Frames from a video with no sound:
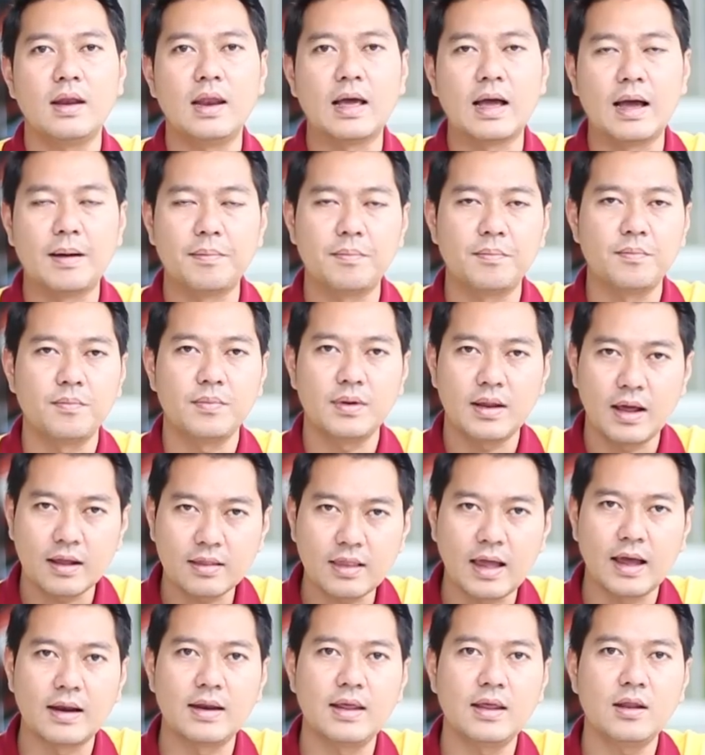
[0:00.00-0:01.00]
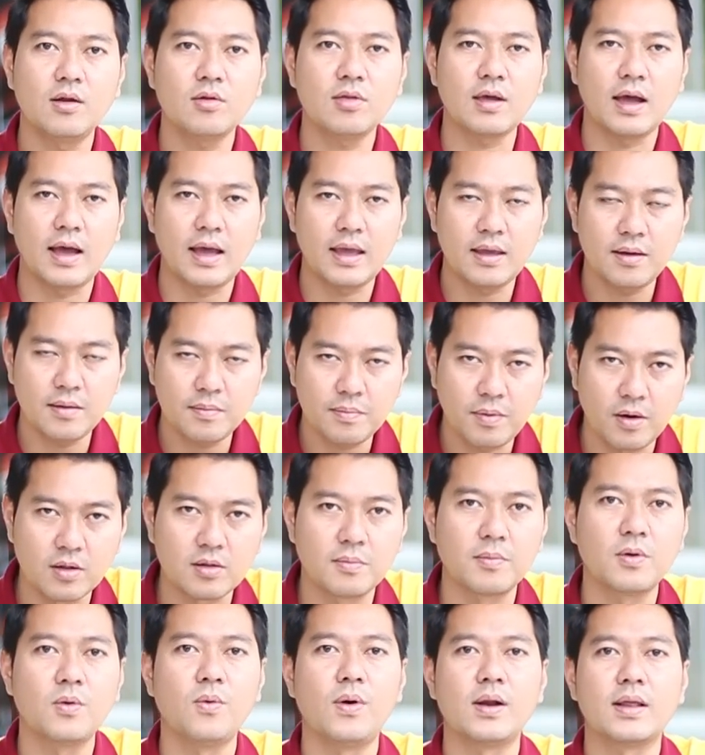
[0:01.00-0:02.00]
นะครับ ทักษะนี้ต้องใช้พอ
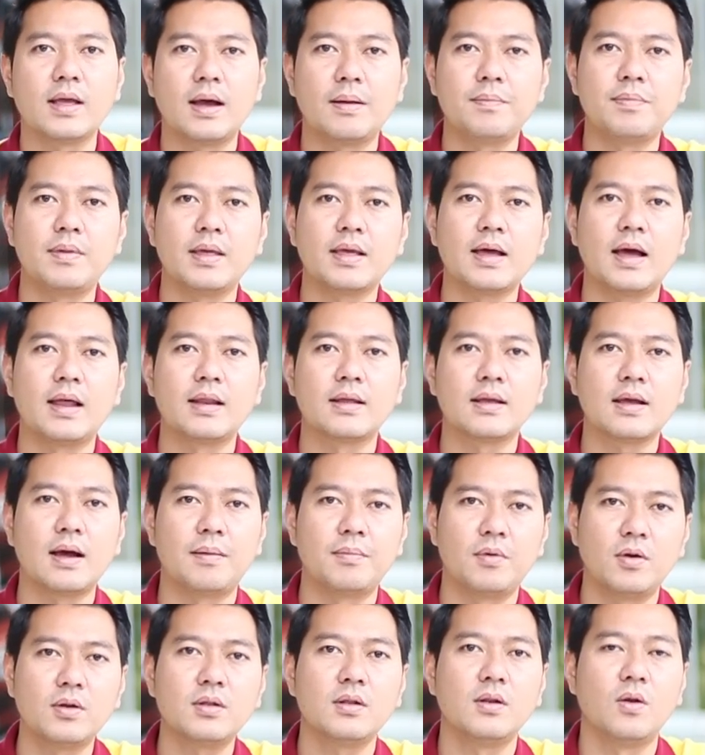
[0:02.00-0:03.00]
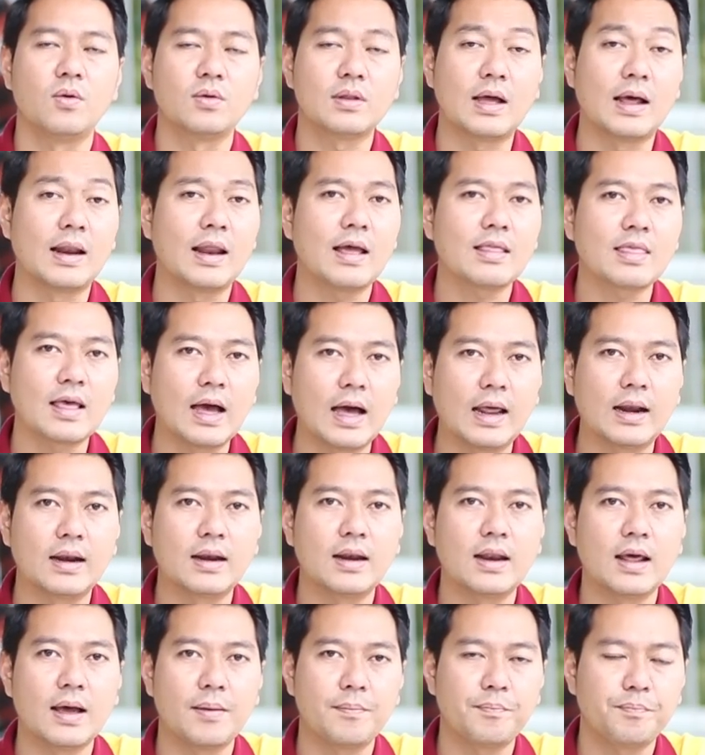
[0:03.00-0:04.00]
สมควรครับในการขับรถลงทางลาดชัน
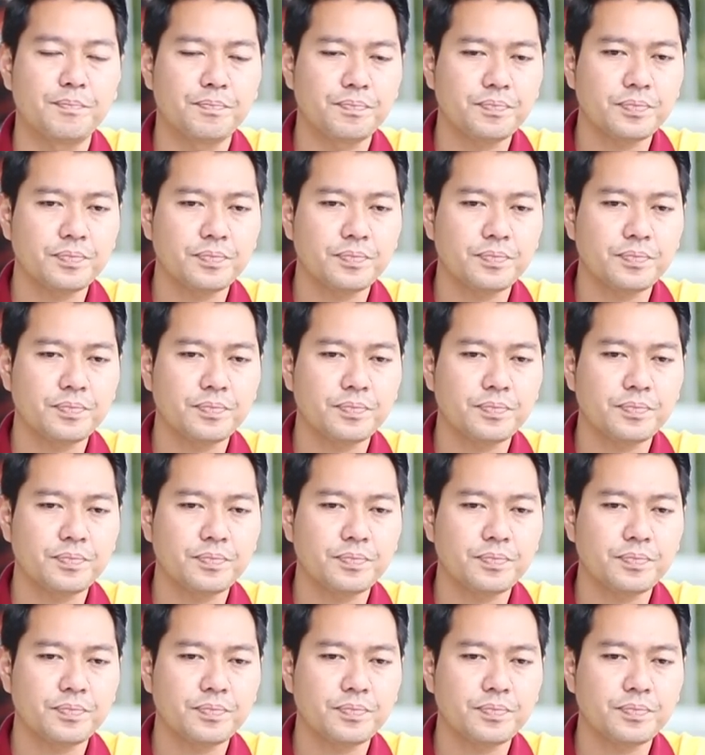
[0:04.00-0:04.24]
นะครับ